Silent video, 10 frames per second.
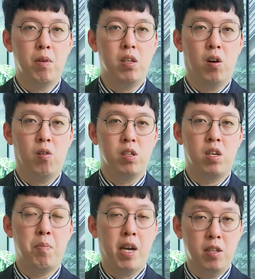们，哈，这
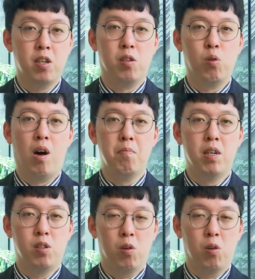些陪审团们，